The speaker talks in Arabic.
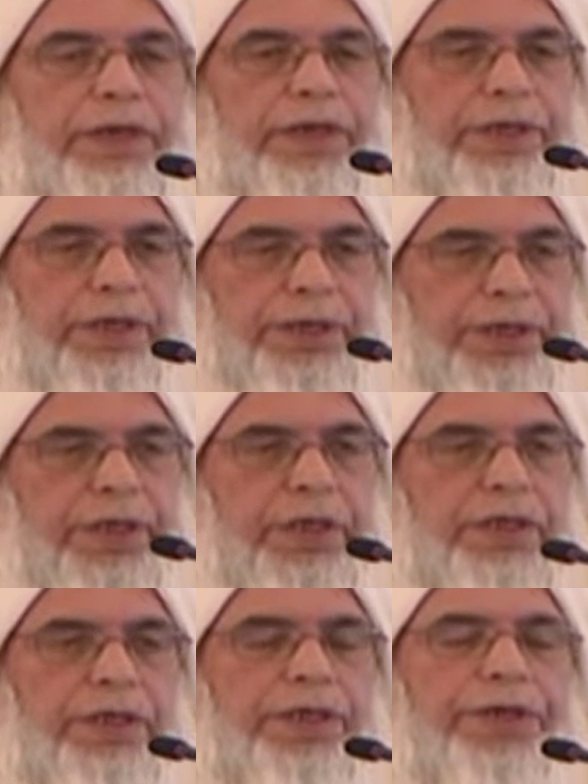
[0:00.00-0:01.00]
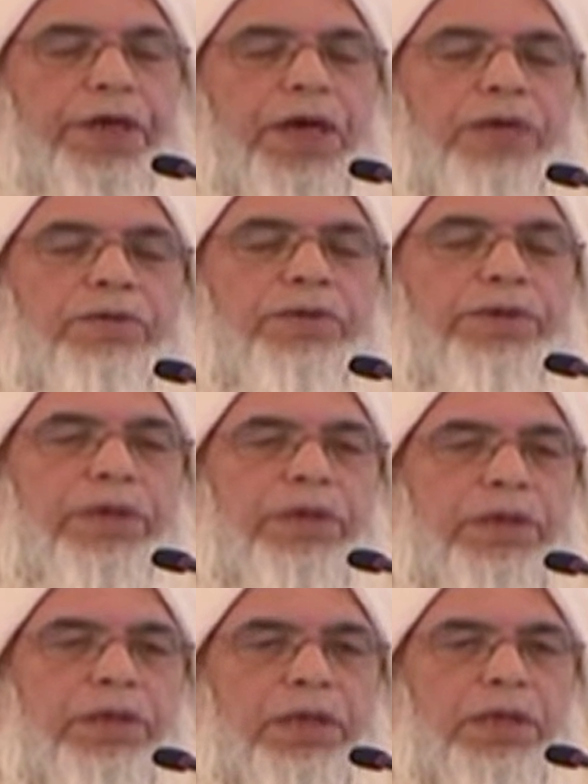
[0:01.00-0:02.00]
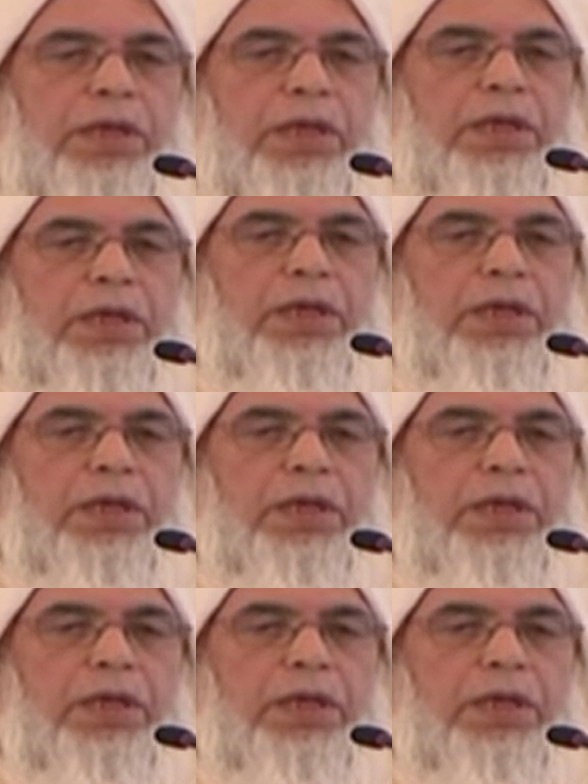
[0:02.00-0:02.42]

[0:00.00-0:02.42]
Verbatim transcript: في من يعني يرحلون